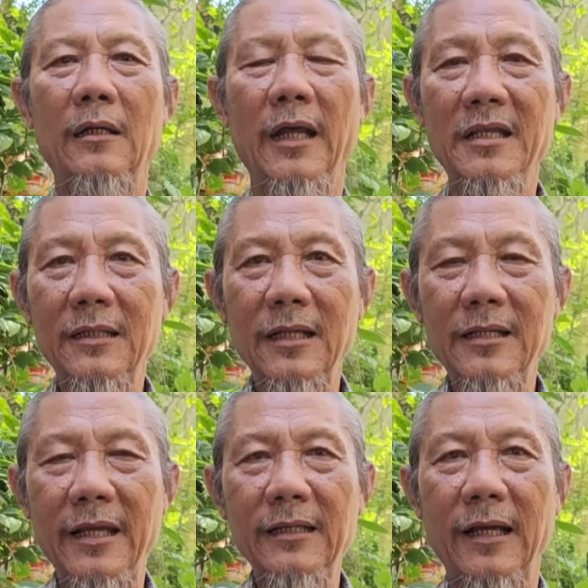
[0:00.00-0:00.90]
đệ nhất thế
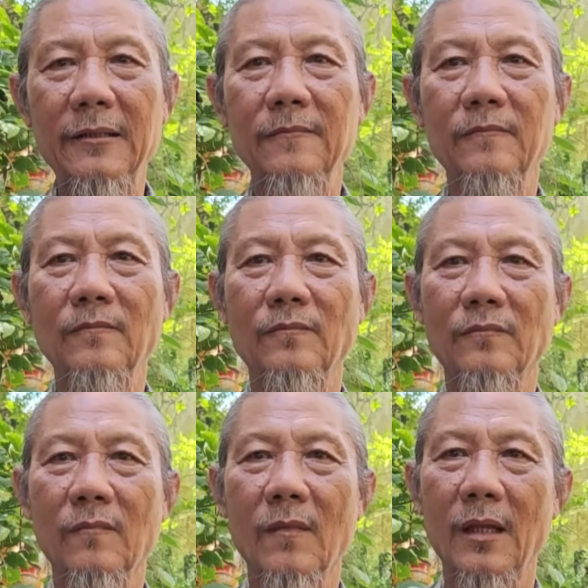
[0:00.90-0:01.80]
chiến nè,
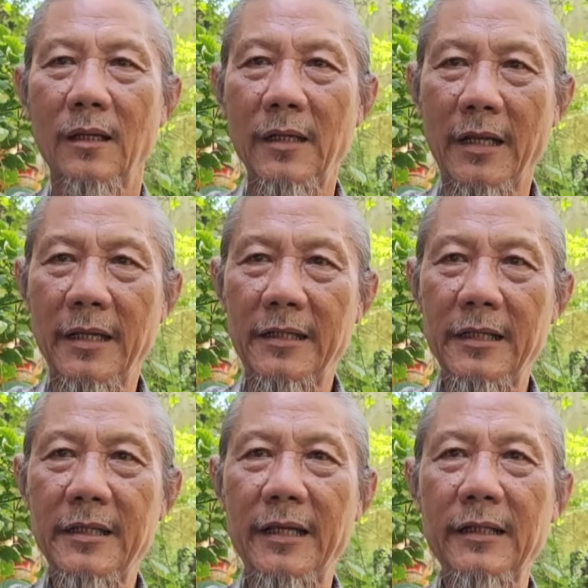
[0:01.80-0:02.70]
đệ nhị
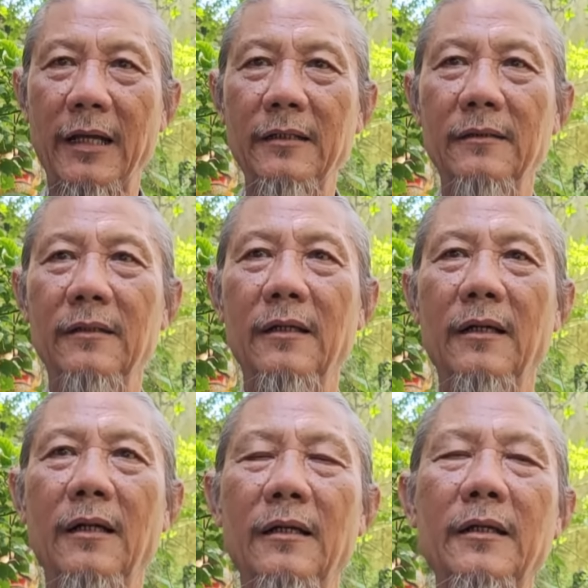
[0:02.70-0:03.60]
thế chiến nè,
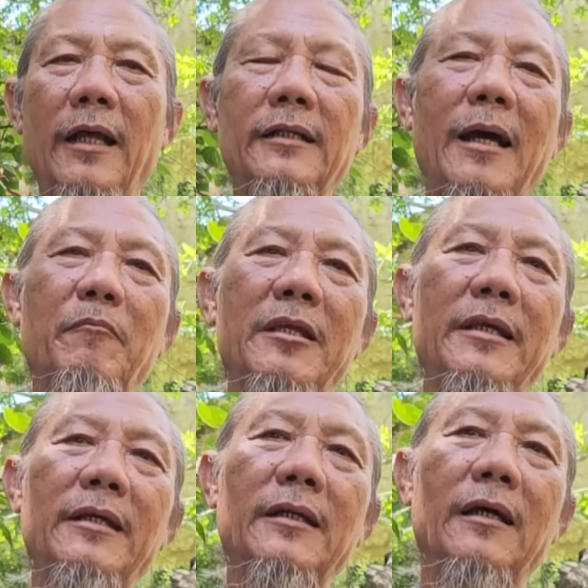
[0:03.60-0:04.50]
đệ tam thế
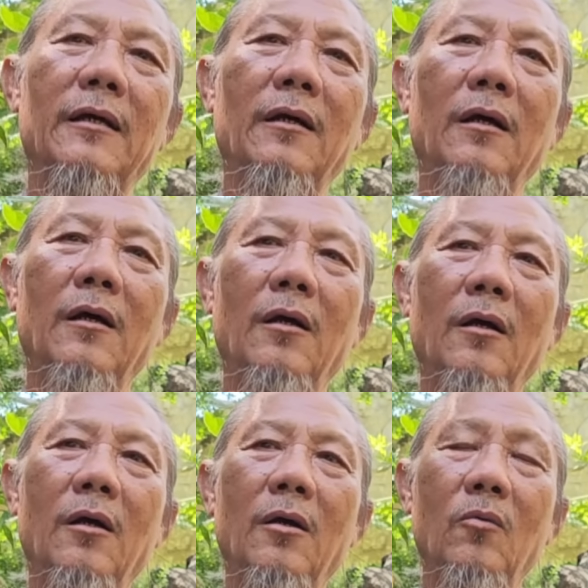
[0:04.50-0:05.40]
chiến nè,
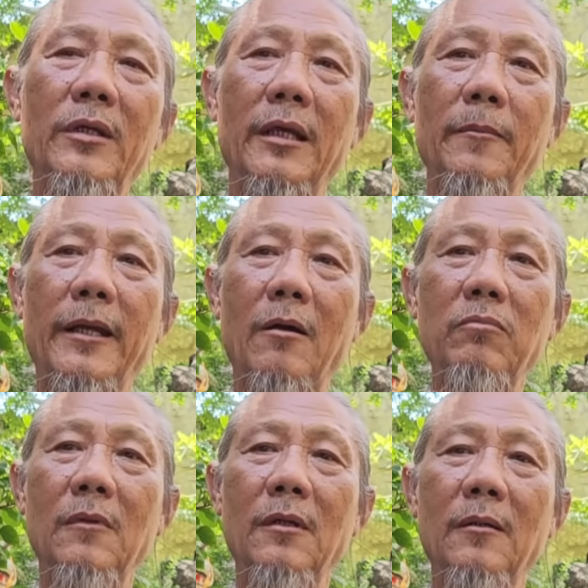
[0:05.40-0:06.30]
quý vị thấy
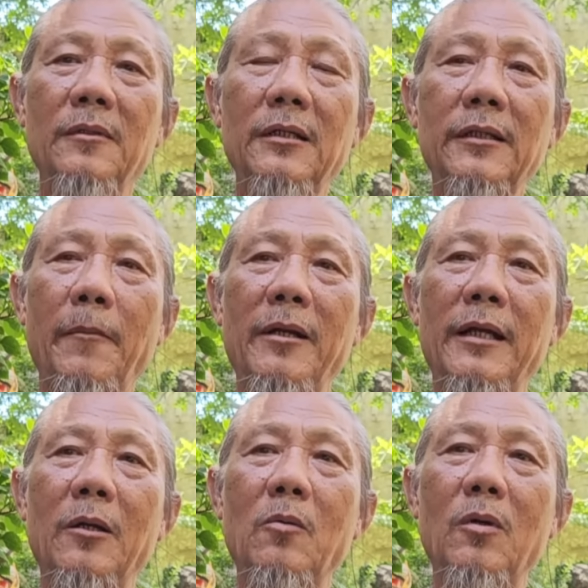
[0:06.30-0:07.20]
không? Đức Thầy bên
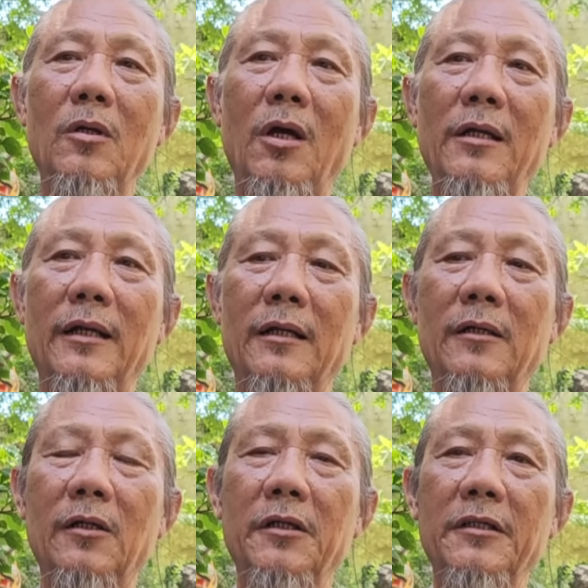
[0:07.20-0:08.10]
đây cũng có nói
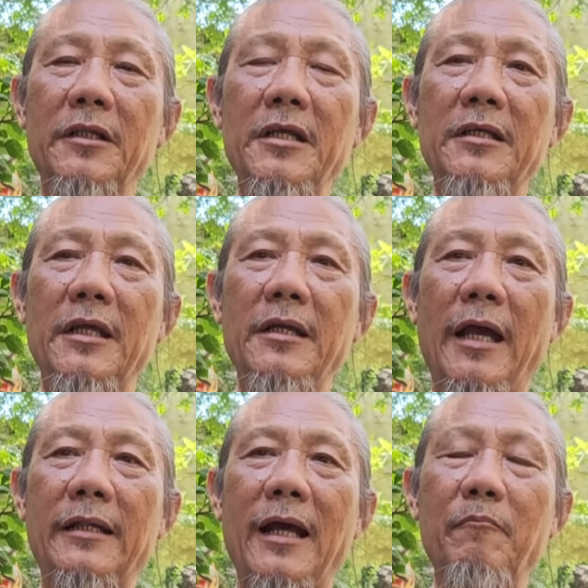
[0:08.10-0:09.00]
rằng tiên tri
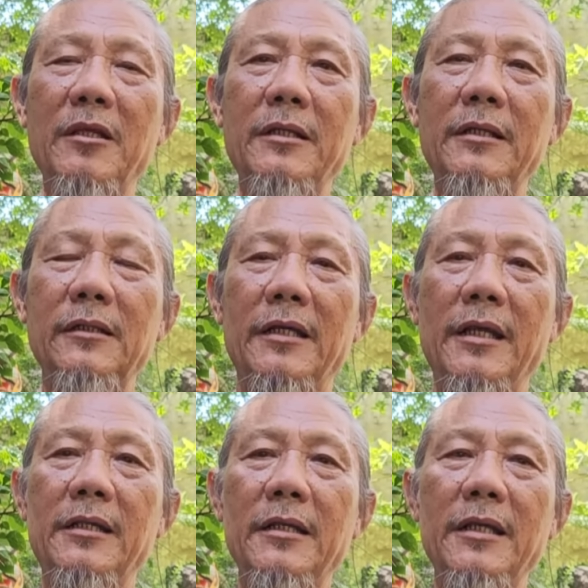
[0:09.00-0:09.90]
đệ tam thế chiến, đệ
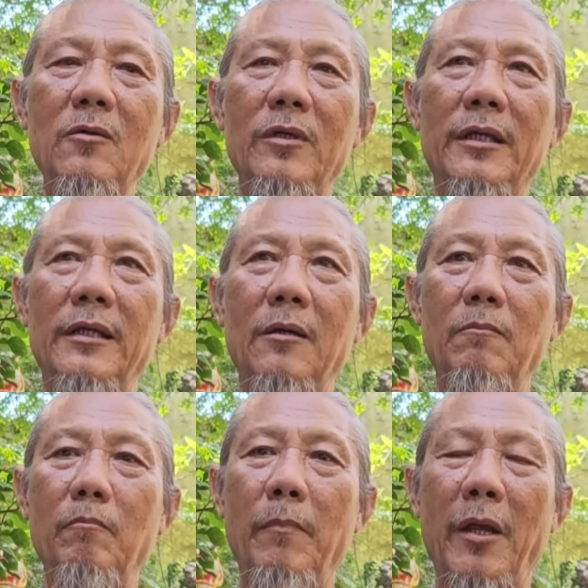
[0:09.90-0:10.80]
nhị thế chiến, quý vị
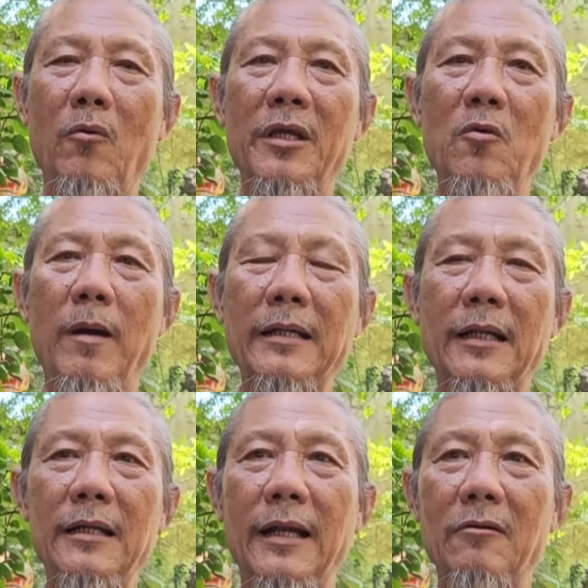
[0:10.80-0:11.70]
không? Mèo kêu ba
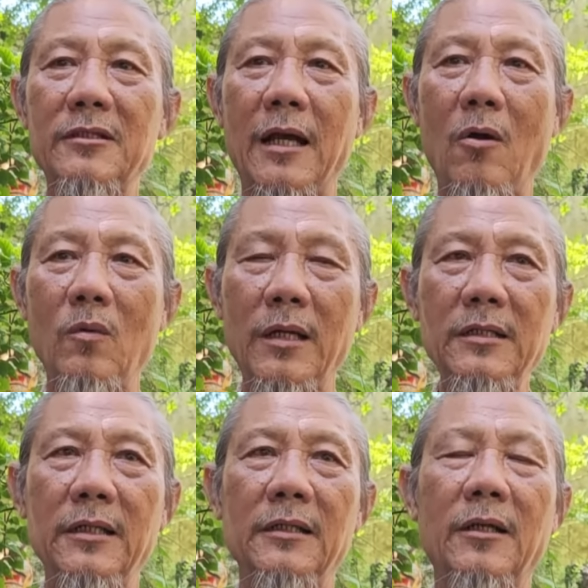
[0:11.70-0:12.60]
tánh lao sao,
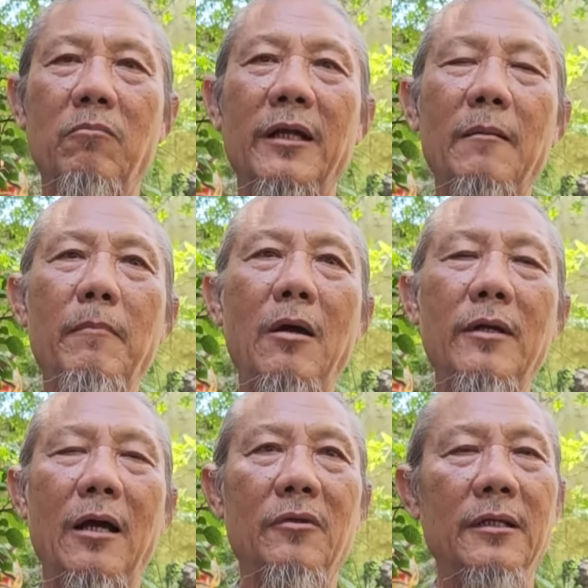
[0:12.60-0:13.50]
đến chừng rồng rắn
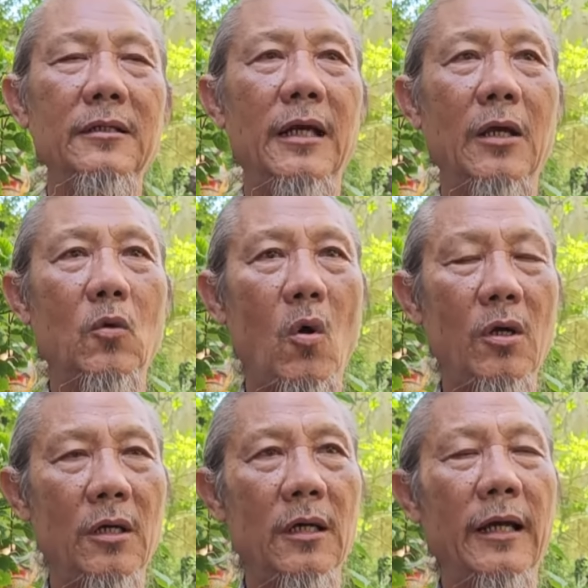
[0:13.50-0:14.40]
máu đào chủng dê,
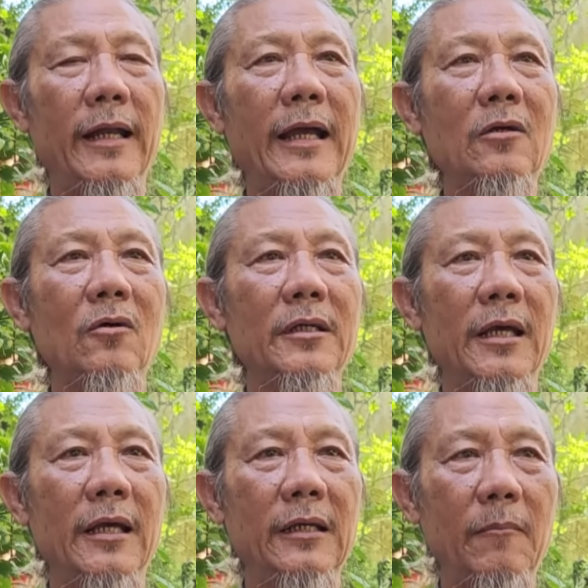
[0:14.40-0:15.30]
con ngựa lại đái con
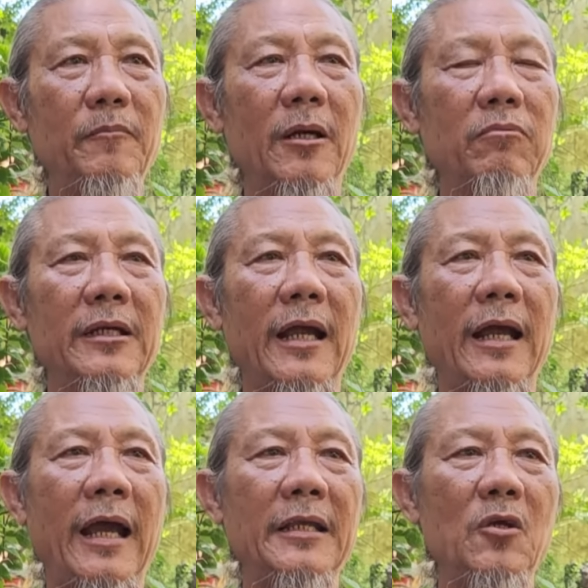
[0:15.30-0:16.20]
dê, khắp trăm trần
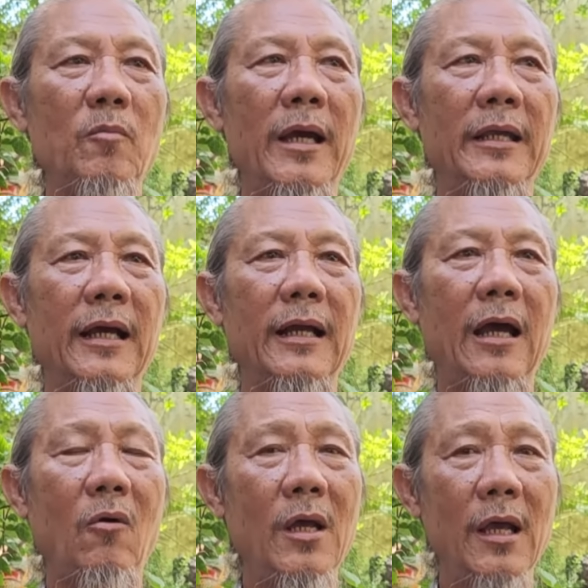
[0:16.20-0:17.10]
hạ nhiều bề gian
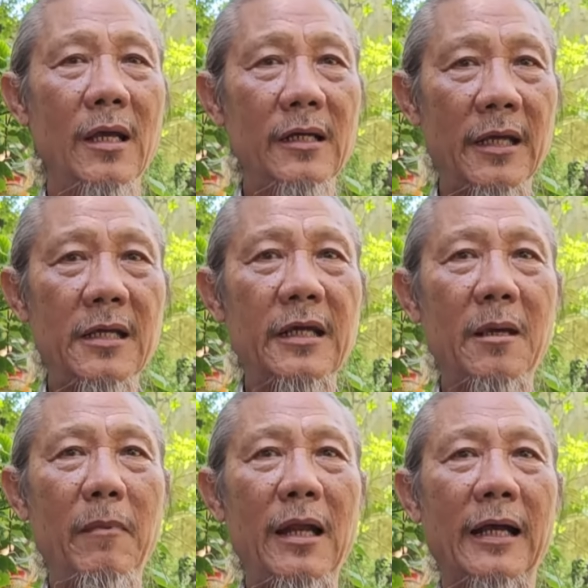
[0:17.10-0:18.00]
lao, khỉ
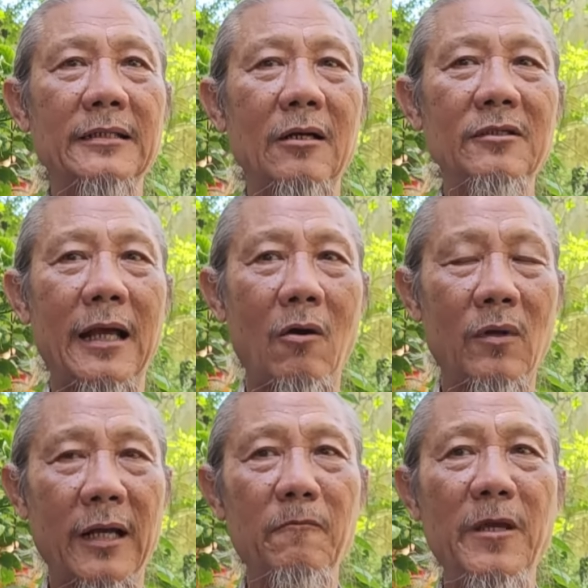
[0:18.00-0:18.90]
kia mới lại xá xào,
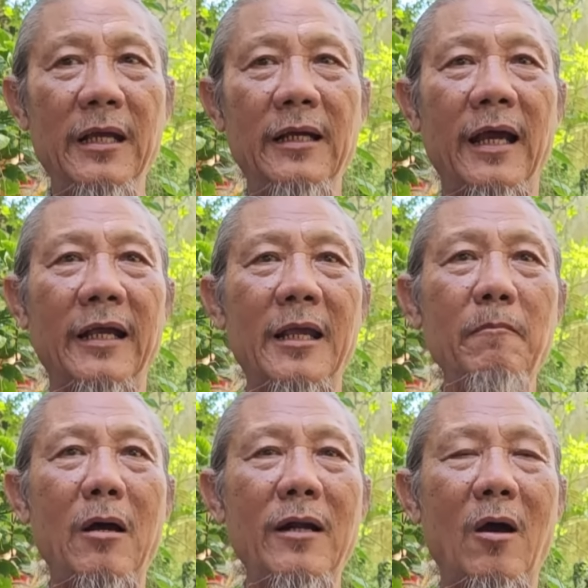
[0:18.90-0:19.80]
canh phia gà gáy
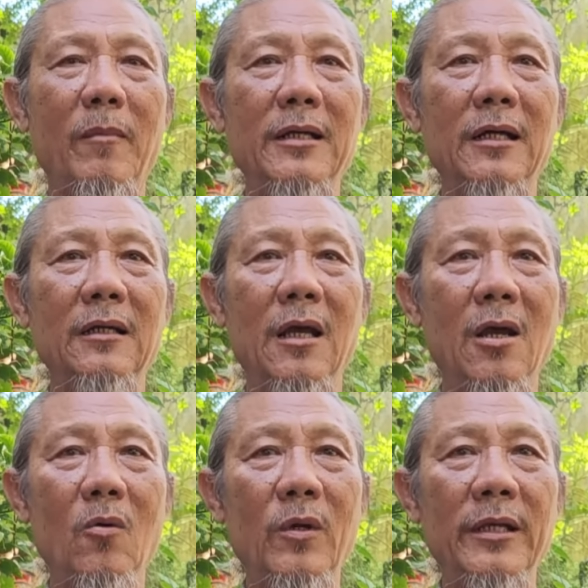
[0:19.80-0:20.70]
máu đào mới ngưng.
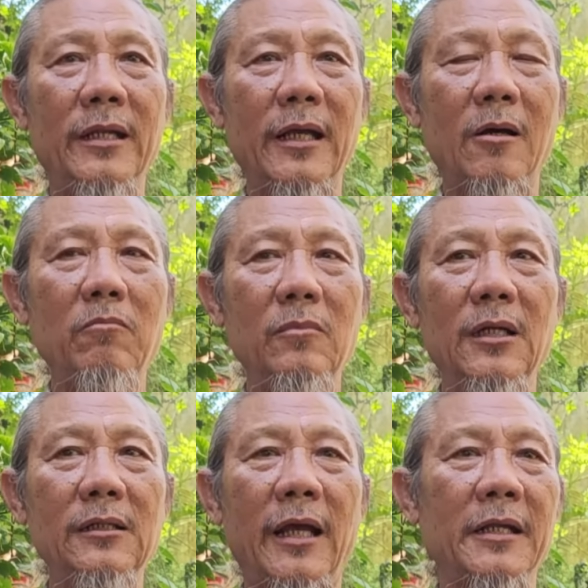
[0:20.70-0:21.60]
Quý vị thấy không?
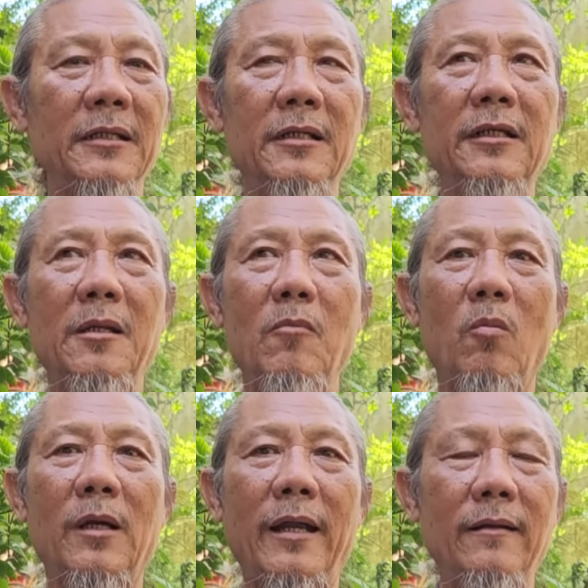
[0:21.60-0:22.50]
Đức Thầy tiên tri
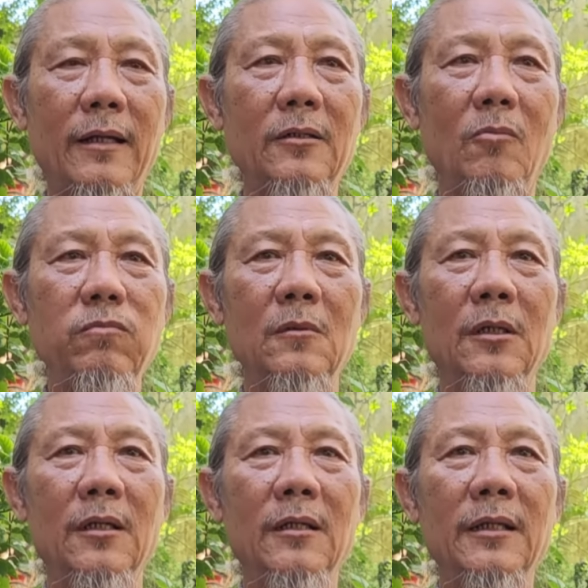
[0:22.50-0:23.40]
một cái rất đúng.
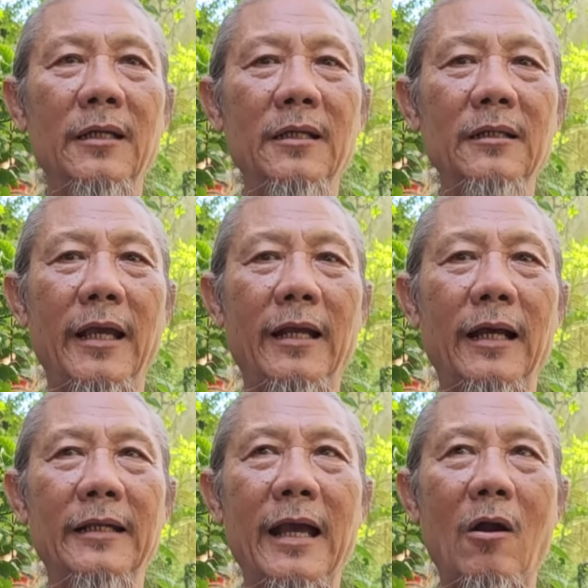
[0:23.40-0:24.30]
Thì như vậy
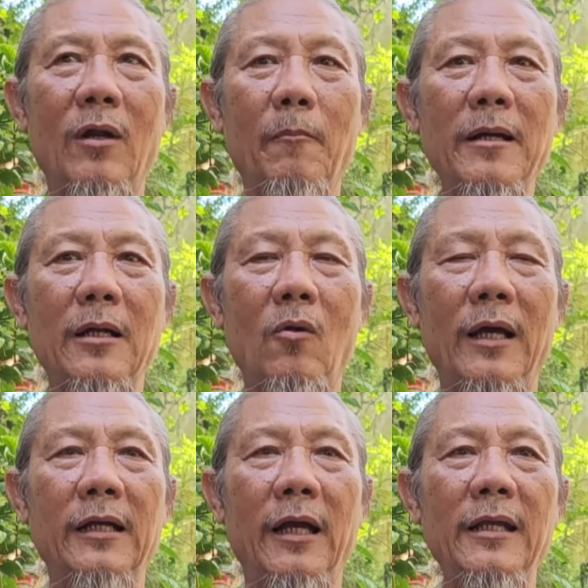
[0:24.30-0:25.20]
là vào là bắt đầu
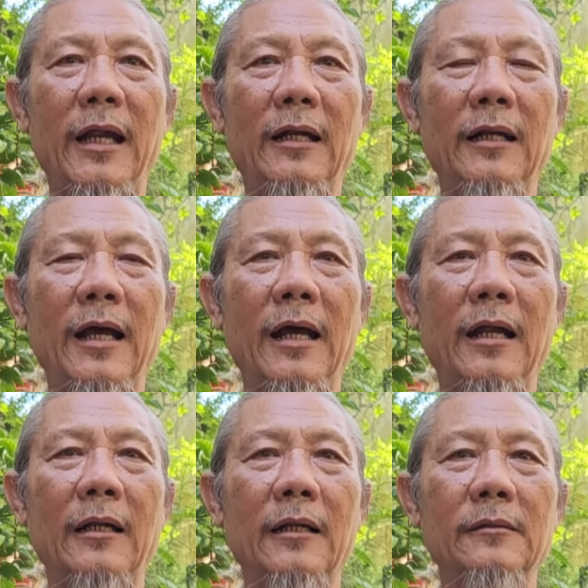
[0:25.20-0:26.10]
là khởi hành,
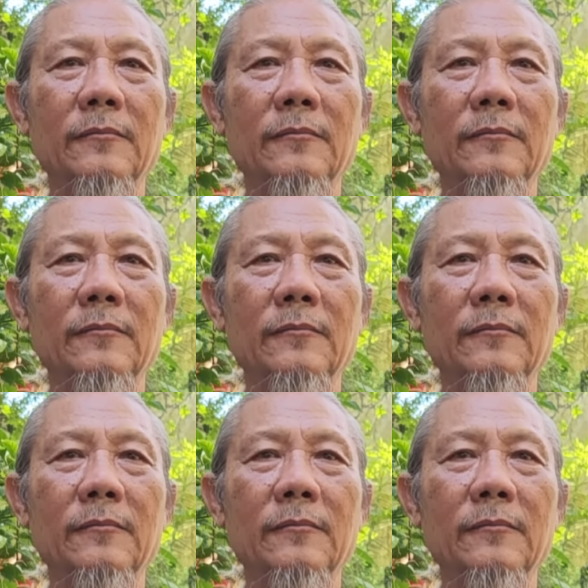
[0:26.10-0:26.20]
là